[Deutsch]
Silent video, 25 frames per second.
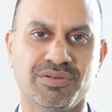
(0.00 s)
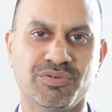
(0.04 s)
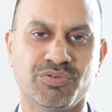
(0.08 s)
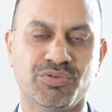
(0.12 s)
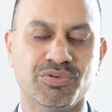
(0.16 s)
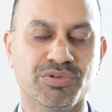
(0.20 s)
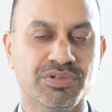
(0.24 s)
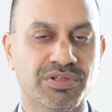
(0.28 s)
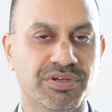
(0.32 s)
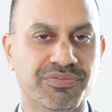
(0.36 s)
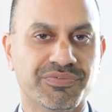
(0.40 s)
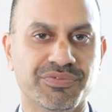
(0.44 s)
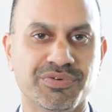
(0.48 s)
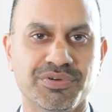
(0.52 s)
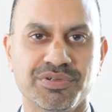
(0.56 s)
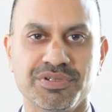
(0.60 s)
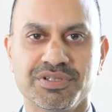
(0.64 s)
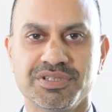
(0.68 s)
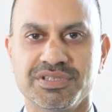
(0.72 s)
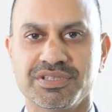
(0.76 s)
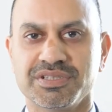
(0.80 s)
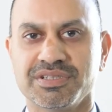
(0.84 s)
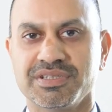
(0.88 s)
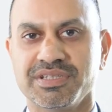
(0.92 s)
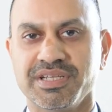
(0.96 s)

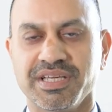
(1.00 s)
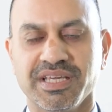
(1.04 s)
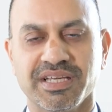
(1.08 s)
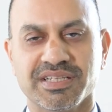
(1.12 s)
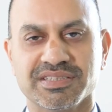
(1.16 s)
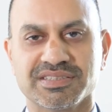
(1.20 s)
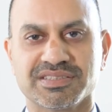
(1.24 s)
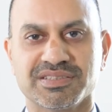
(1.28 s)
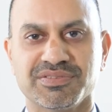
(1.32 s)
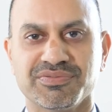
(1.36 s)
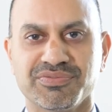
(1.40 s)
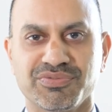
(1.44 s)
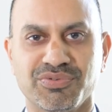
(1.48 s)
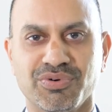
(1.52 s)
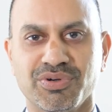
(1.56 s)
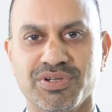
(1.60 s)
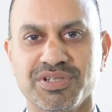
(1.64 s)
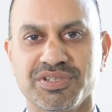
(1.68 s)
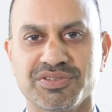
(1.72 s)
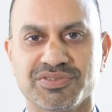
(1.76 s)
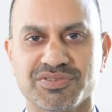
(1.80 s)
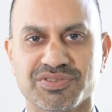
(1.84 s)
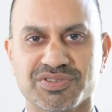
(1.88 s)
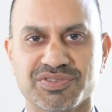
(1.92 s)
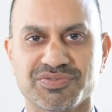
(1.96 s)
ungewöhnlichen ersten
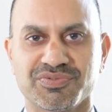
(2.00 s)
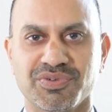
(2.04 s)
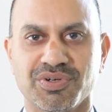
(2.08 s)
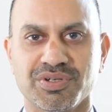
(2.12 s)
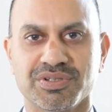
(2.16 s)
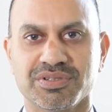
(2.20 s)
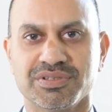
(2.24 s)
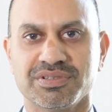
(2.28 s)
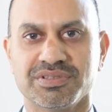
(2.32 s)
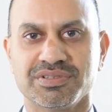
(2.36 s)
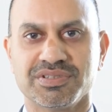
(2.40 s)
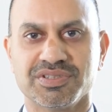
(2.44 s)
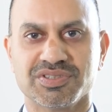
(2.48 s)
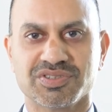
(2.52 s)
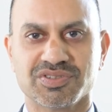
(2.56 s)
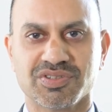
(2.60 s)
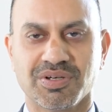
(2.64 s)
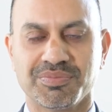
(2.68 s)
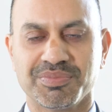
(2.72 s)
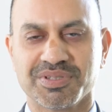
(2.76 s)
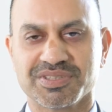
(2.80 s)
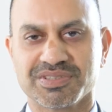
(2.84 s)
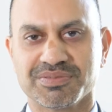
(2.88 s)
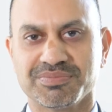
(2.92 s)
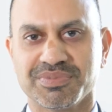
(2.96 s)
Vorlesungswoche des
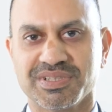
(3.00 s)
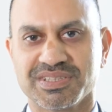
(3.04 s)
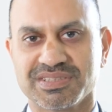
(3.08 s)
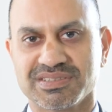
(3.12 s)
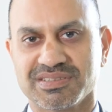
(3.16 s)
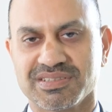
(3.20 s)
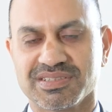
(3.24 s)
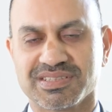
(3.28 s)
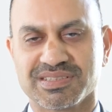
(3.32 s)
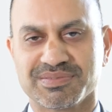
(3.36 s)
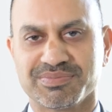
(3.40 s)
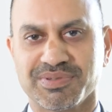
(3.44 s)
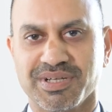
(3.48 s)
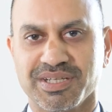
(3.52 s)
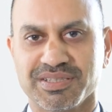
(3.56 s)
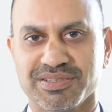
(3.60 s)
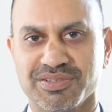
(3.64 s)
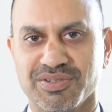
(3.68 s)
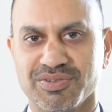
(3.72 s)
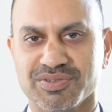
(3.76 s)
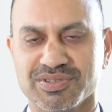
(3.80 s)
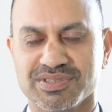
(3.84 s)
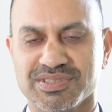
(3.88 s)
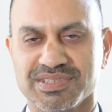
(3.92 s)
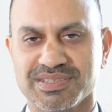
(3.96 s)
Sommersemesters
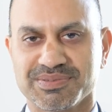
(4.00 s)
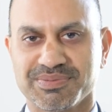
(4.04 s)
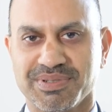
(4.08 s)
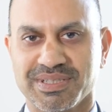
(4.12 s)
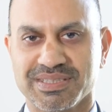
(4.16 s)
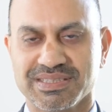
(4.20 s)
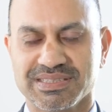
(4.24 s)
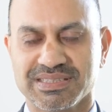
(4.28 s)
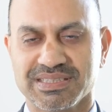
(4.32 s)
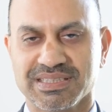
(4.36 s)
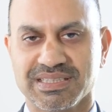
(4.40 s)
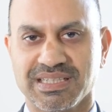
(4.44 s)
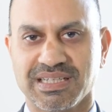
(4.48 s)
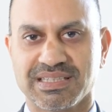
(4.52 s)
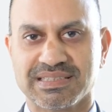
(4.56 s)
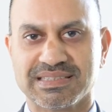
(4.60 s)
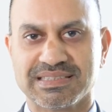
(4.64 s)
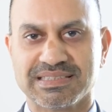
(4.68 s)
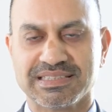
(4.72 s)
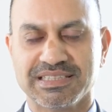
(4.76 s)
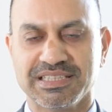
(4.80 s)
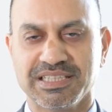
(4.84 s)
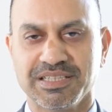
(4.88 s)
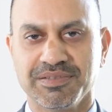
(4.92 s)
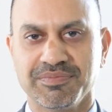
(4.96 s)
2020 an
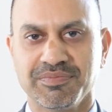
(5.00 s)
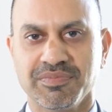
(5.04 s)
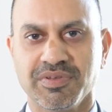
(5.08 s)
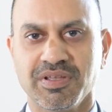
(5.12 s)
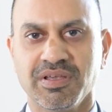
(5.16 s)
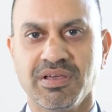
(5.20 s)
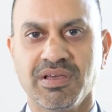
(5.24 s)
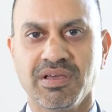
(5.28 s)
Sie.